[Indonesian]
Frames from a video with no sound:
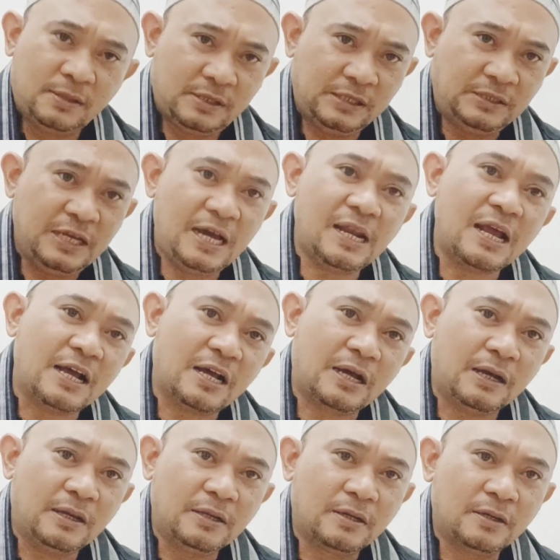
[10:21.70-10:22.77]
sejarah
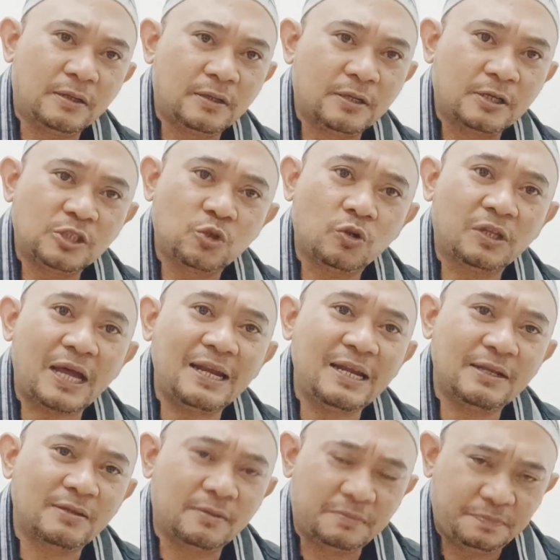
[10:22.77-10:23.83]

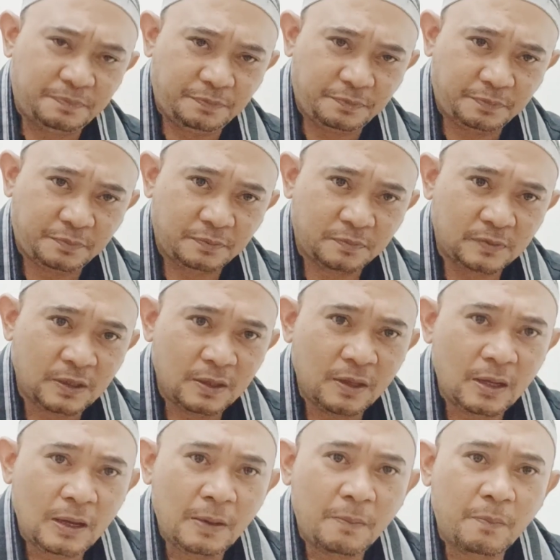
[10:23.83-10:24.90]
Kesultanan
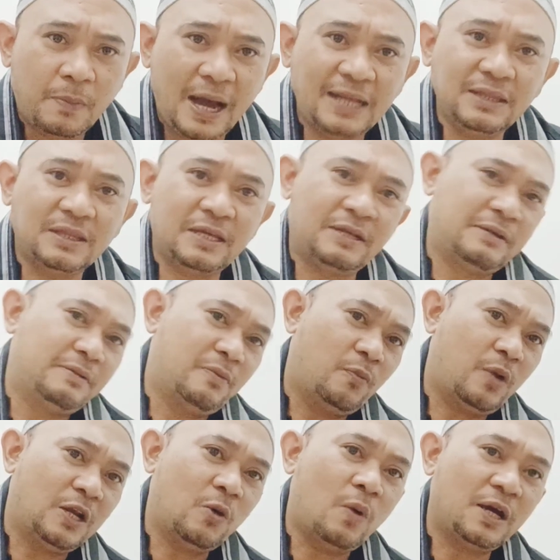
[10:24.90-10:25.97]
Banten
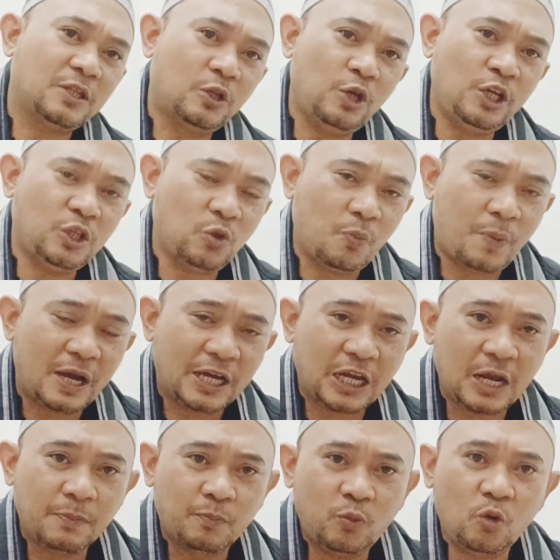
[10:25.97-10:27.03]
pada waktu itu
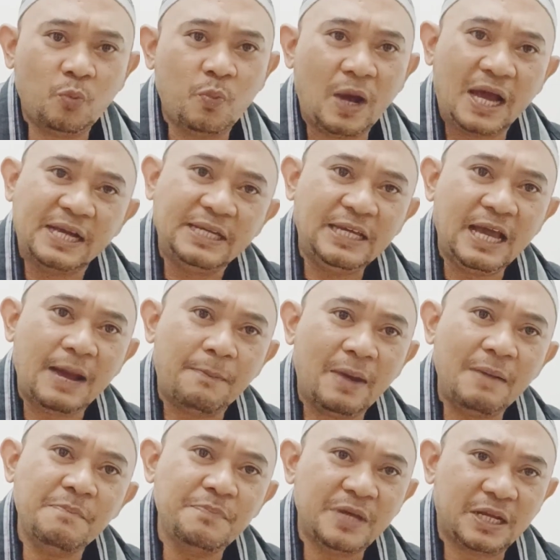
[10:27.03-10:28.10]
Pangeran Purba yang
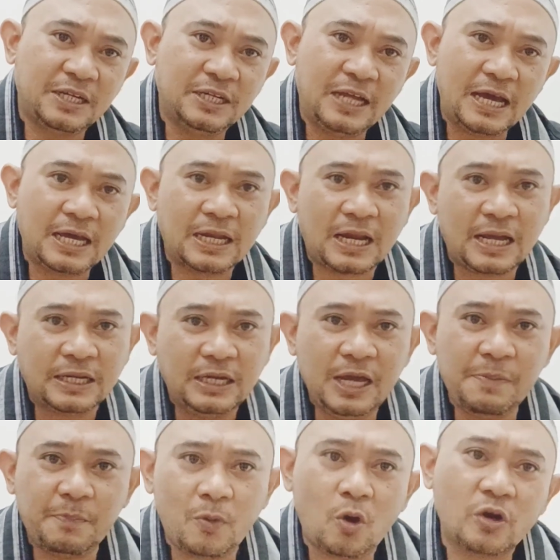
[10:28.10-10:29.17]
mampir di daerah
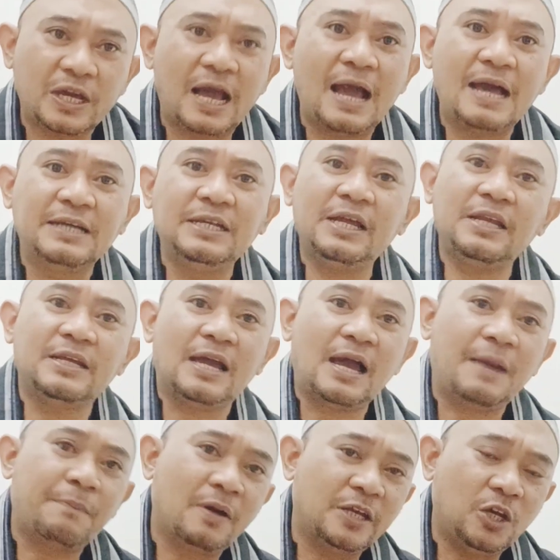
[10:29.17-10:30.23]
Depok yang
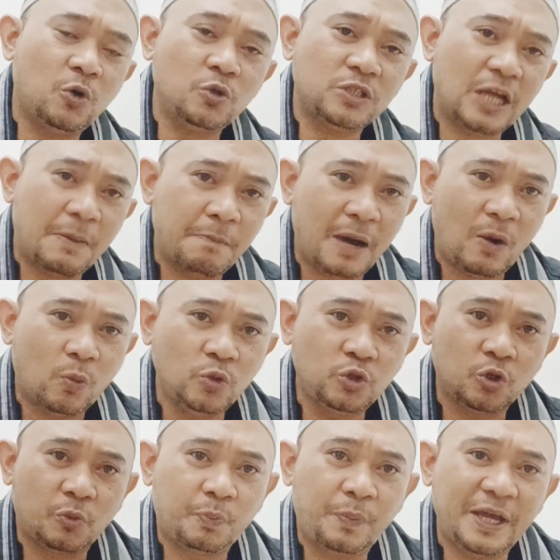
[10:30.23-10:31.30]
akhirnya pengikutnya Mbah
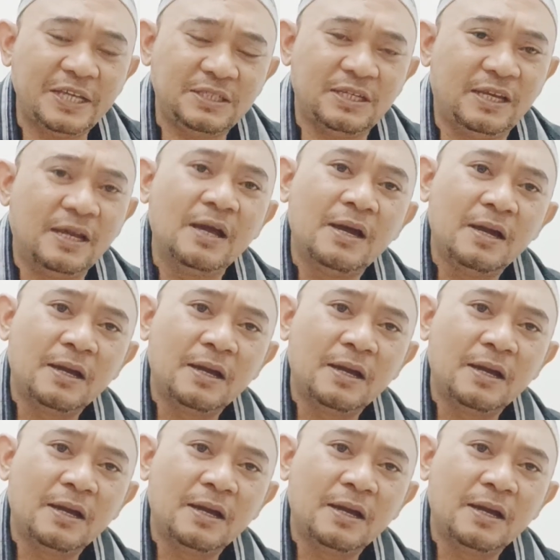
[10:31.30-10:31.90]
Wujud Beji